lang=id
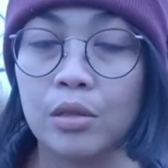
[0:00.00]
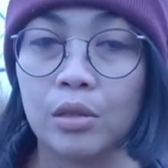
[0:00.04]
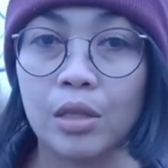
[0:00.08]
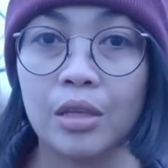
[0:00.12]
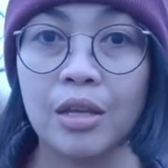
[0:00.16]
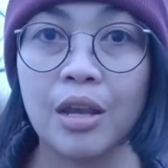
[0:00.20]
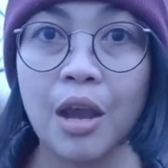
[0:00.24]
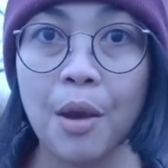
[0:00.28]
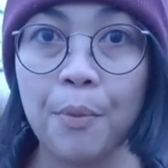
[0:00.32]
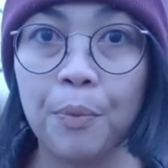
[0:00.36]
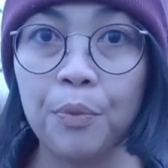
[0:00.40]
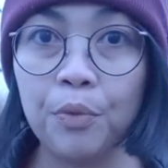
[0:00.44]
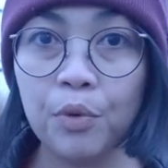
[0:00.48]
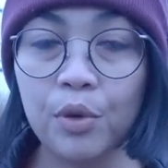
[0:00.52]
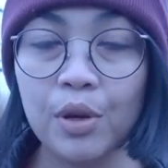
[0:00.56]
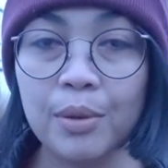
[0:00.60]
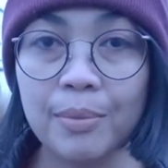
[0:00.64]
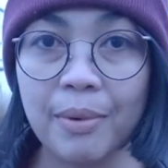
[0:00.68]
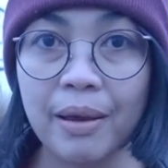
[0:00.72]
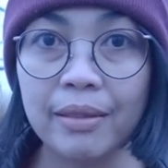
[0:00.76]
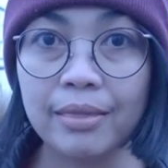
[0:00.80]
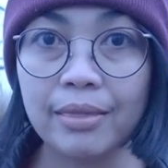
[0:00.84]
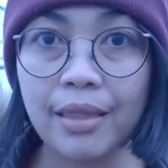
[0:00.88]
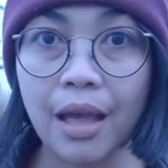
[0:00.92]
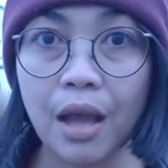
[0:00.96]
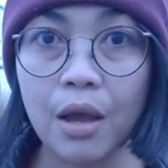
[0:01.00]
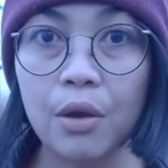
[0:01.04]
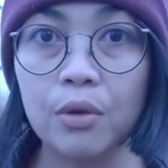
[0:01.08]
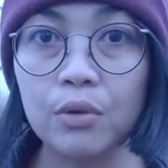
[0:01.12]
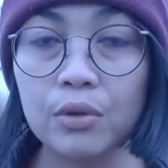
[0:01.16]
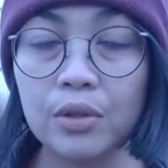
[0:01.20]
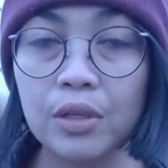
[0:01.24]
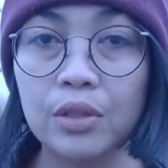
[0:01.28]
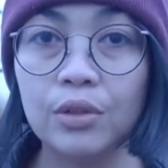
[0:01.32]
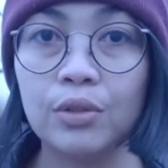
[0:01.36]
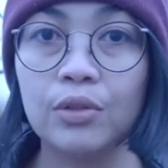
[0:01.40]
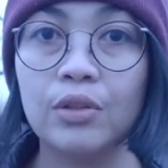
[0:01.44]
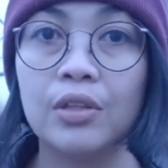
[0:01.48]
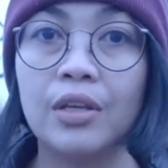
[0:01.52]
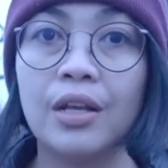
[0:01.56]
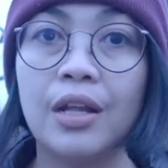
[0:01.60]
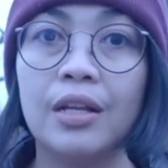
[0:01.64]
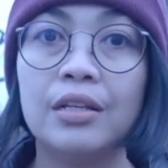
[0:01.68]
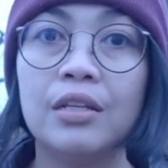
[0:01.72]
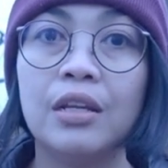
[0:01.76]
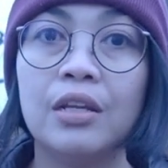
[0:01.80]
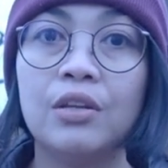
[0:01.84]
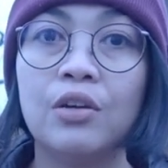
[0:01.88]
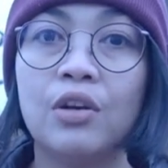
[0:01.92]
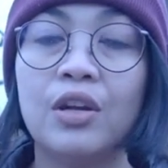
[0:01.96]
35 tahun gitu
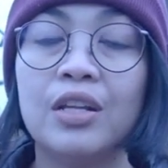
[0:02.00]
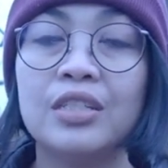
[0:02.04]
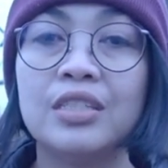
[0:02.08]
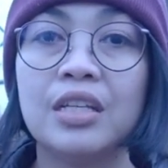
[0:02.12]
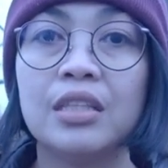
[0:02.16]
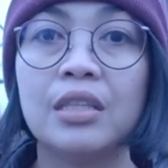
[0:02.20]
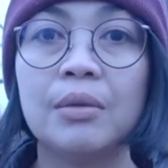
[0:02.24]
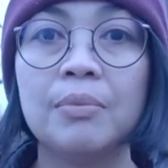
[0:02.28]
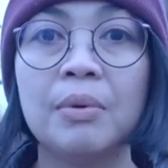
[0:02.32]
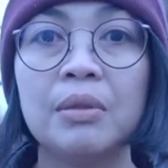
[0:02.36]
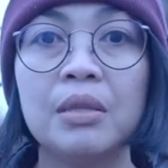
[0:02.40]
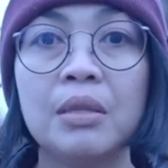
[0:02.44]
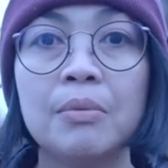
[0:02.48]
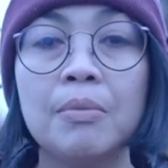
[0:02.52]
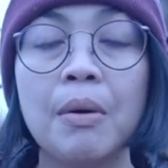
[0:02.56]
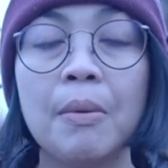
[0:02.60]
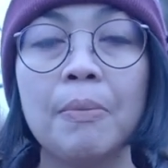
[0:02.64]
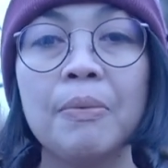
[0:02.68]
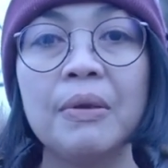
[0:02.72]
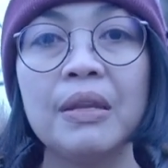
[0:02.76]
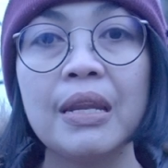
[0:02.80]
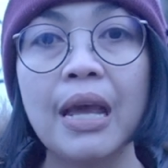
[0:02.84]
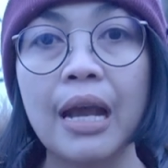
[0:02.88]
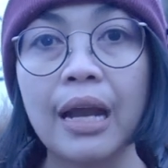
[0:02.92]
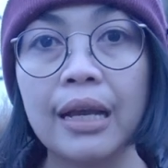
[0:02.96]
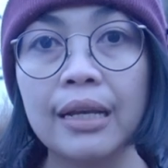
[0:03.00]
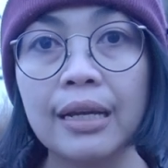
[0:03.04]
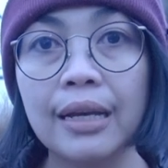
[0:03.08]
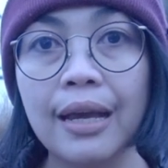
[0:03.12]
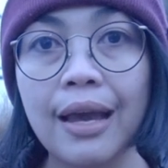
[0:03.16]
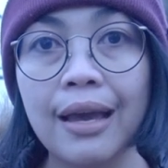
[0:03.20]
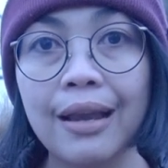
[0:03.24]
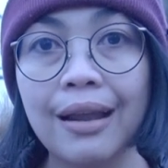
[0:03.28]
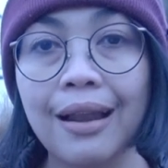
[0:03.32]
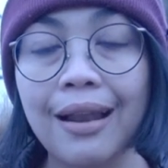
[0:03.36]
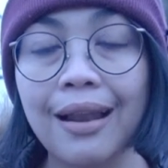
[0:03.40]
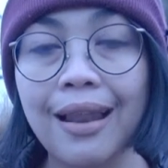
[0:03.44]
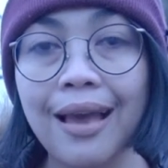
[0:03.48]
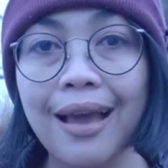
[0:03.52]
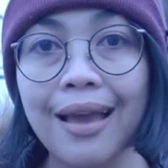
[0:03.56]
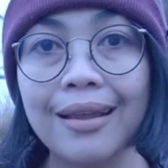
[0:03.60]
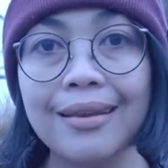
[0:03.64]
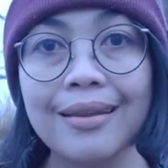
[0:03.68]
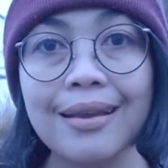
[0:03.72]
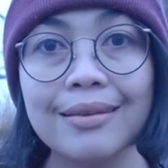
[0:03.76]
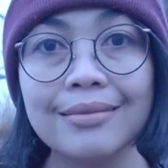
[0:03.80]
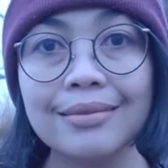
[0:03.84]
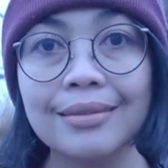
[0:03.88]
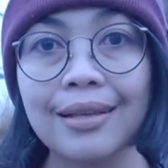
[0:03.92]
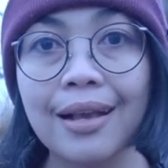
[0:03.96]
tinggal di Indonesia tiba-tiba pindah ke negara
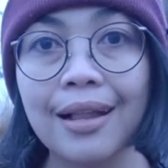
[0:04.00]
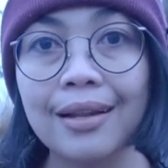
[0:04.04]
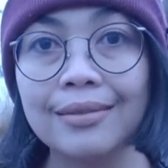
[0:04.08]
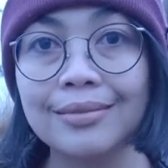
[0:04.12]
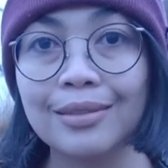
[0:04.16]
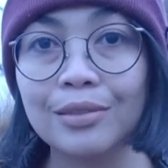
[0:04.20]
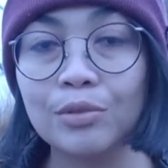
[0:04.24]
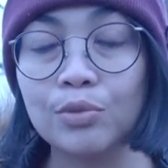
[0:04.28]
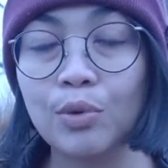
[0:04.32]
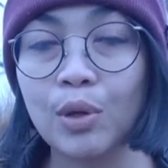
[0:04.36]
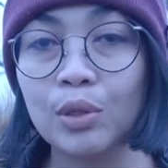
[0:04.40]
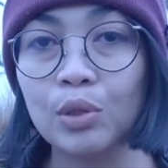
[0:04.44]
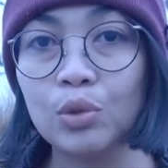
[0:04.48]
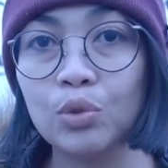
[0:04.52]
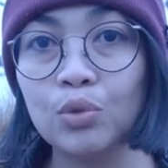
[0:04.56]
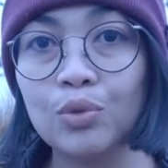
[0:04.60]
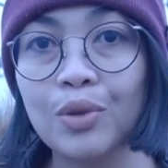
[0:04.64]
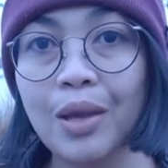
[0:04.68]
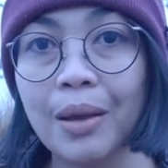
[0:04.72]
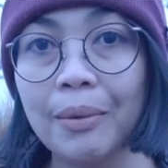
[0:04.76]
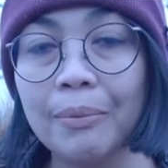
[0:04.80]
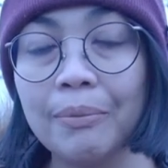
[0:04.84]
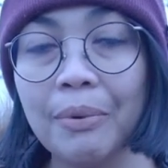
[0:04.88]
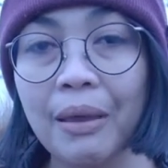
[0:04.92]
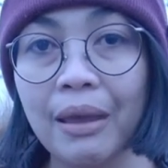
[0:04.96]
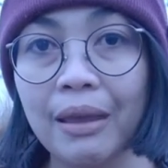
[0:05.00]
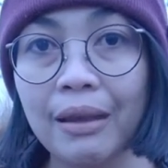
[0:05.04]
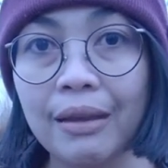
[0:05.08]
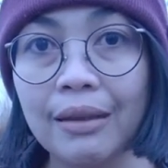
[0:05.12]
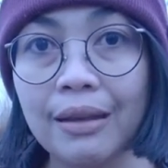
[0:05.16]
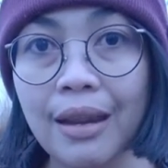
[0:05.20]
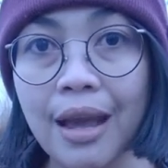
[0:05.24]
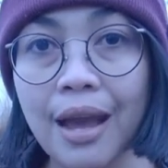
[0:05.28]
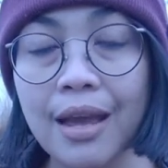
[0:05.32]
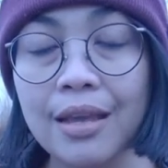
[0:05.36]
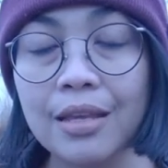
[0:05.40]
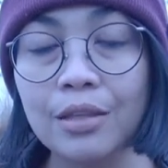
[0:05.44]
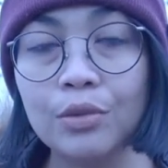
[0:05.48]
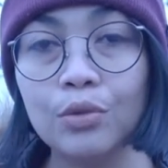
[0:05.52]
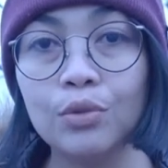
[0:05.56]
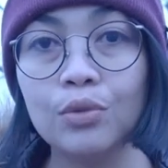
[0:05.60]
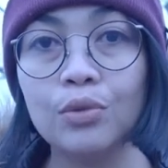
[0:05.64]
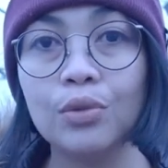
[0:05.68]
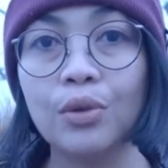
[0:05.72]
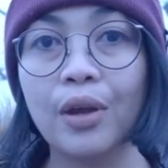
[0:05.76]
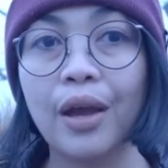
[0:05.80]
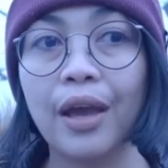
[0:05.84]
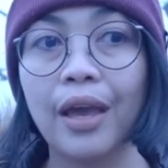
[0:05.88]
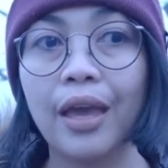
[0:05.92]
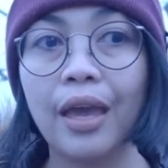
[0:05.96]
lain yang segala sesuatunya beda itu
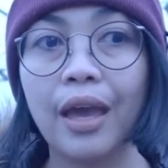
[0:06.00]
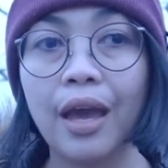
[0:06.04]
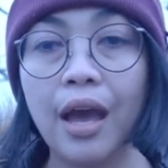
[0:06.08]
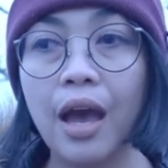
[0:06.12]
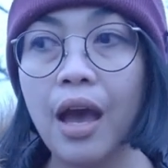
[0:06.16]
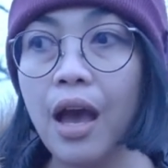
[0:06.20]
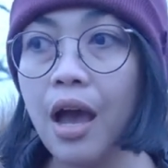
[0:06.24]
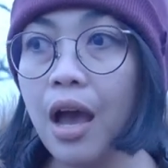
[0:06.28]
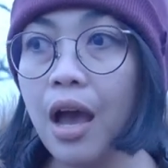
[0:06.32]
tuh kayak